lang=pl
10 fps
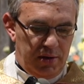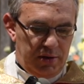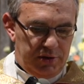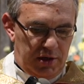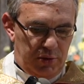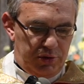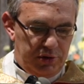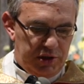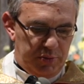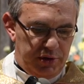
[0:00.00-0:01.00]
starały
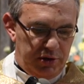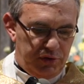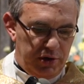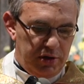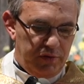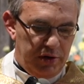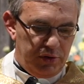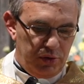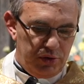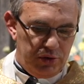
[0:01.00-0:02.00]
się zdeptać wszelkie
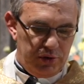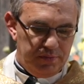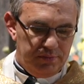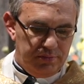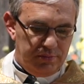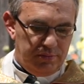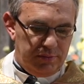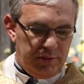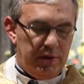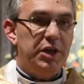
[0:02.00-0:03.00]
wartości,
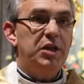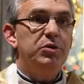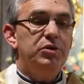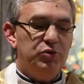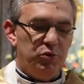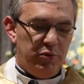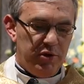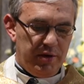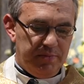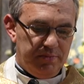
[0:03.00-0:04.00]
a na miejscu
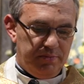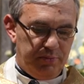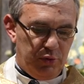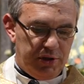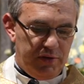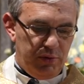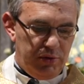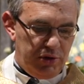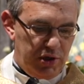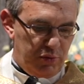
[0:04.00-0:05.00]
Boga
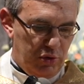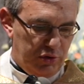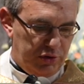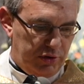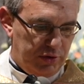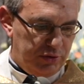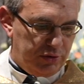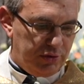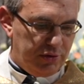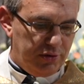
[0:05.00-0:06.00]
postawiły siebie,
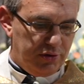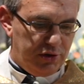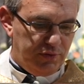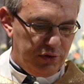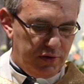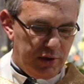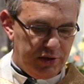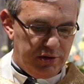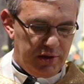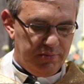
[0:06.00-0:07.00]
określając swoje
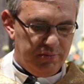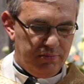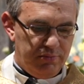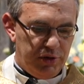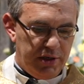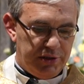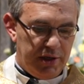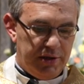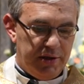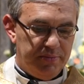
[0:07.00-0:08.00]
własne
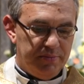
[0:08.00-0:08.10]
przykazania.